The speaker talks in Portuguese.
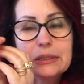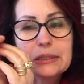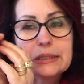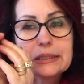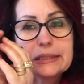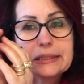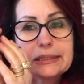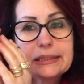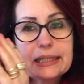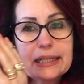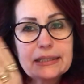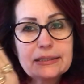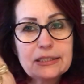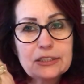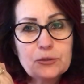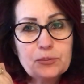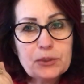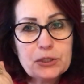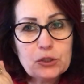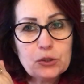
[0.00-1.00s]
se
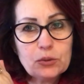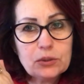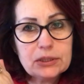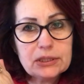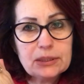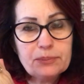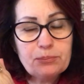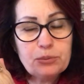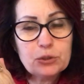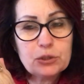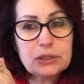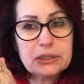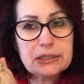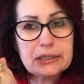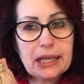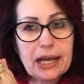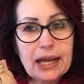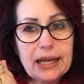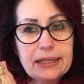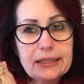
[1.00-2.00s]
essas pessoas
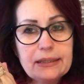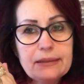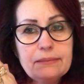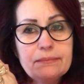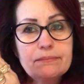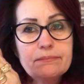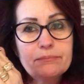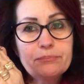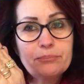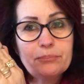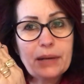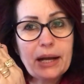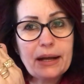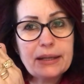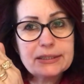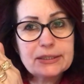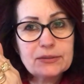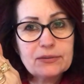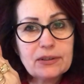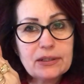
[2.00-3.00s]
depositarem,
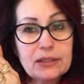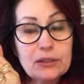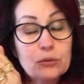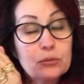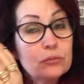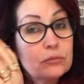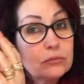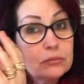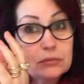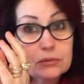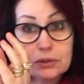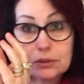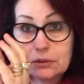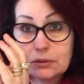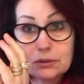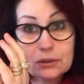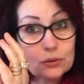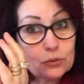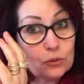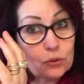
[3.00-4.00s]
as, eu,
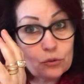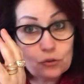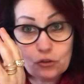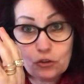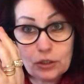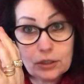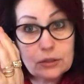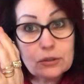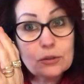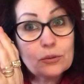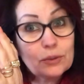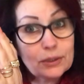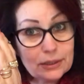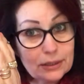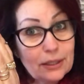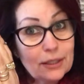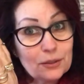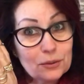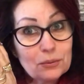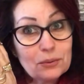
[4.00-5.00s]
eu dou um jeito, eu
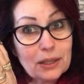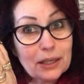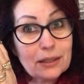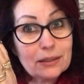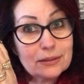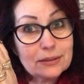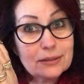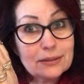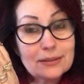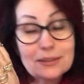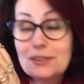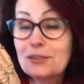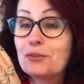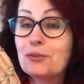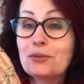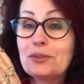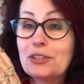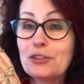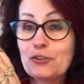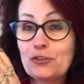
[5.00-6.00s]
atendo elas,
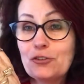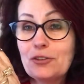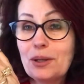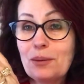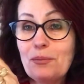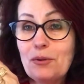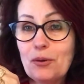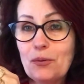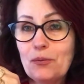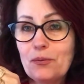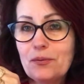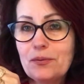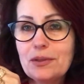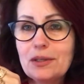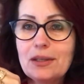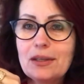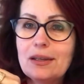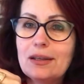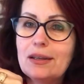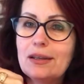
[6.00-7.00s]
não deixo na mão.
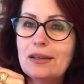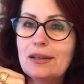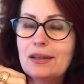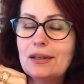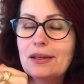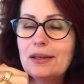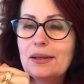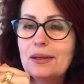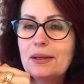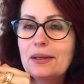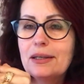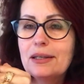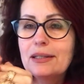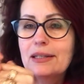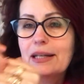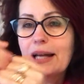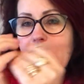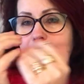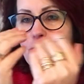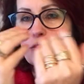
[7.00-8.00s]

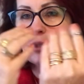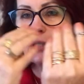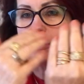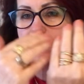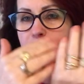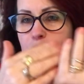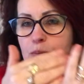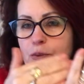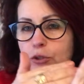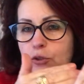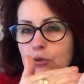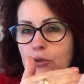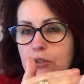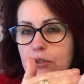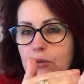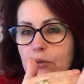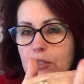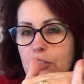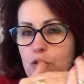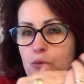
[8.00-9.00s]
Caso essas
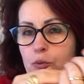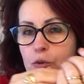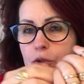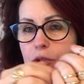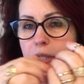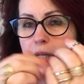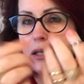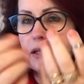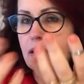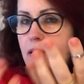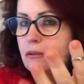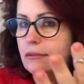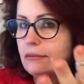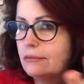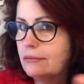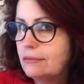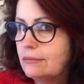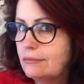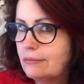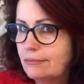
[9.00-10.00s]
pessoas não responderem,
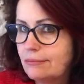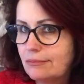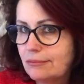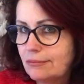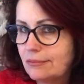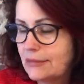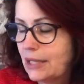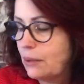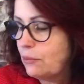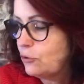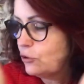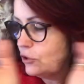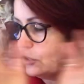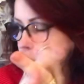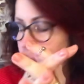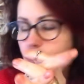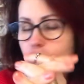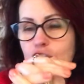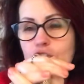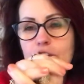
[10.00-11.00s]
tem
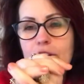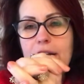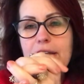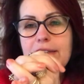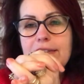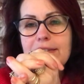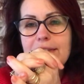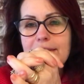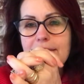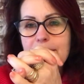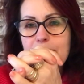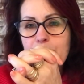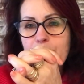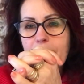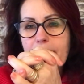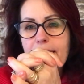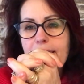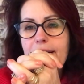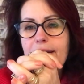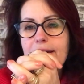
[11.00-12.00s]
muita gente na lista de
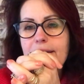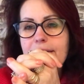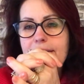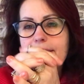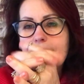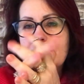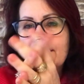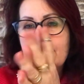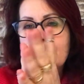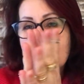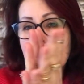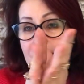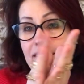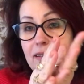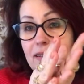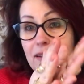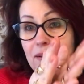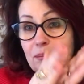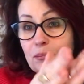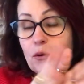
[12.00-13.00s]
espera e
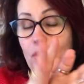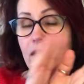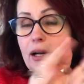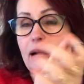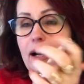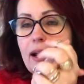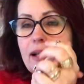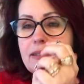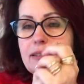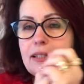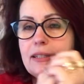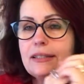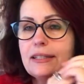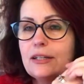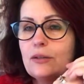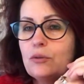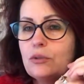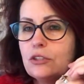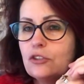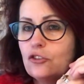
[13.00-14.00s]
bora lá
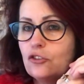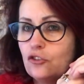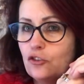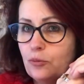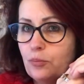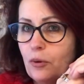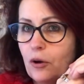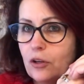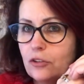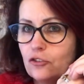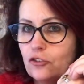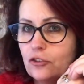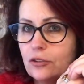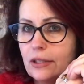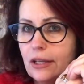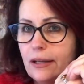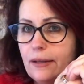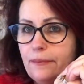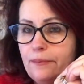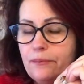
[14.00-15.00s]
atender quando a gente pode,
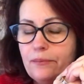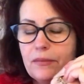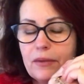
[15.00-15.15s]
né?